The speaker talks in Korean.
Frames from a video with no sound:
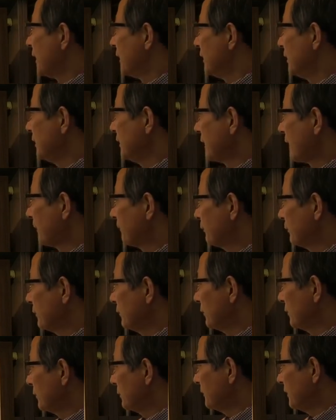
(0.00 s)
이
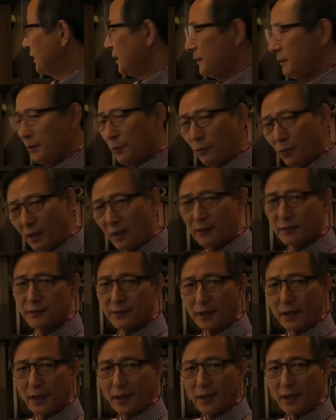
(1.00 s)
나쁜 놈이 힘이 워낙
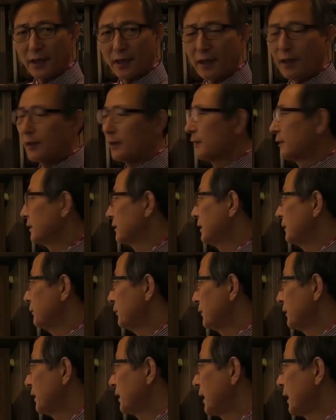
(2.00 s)
세. 그러다
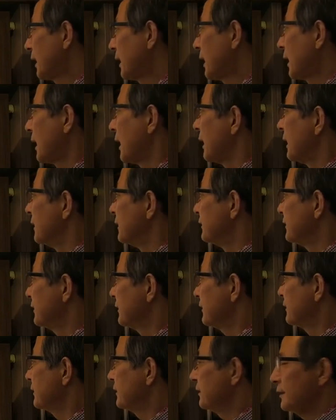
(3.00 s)
보니까
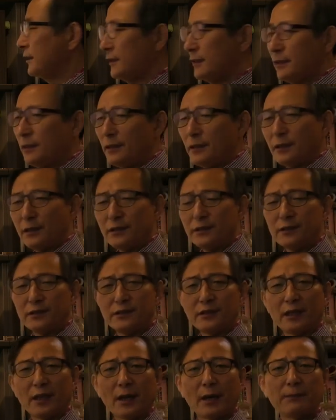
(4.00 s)
식신이
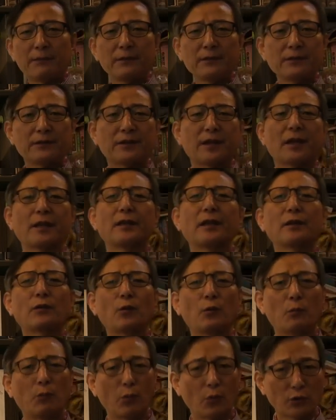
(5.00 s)
제압을
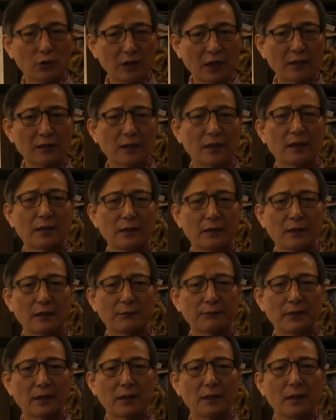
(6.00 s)
제대로 못한다 이런
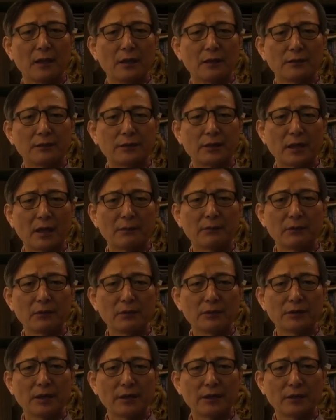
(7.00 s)
얘기입니다.
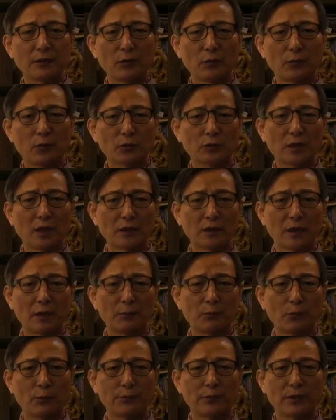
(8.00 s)
제압을 제대로
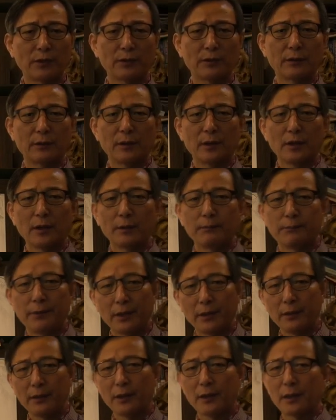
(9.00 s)
못하다 보면
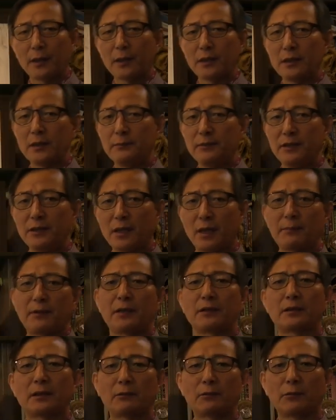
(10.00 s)
평간의 힘이
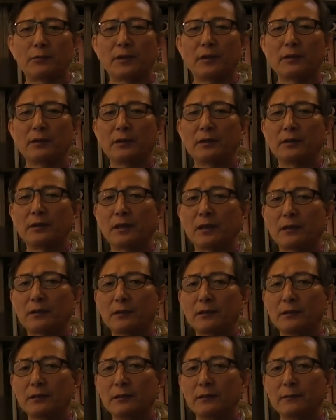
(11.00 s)
남아있다 보면
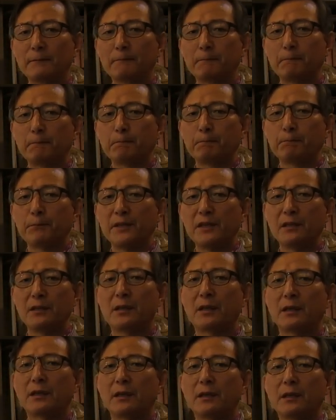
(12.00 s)
이때는
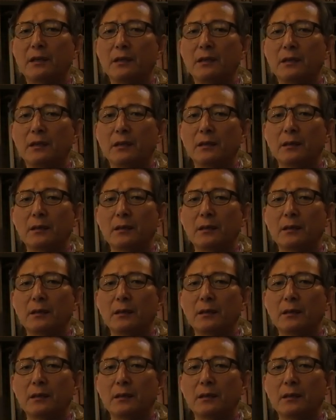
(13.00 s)
일간이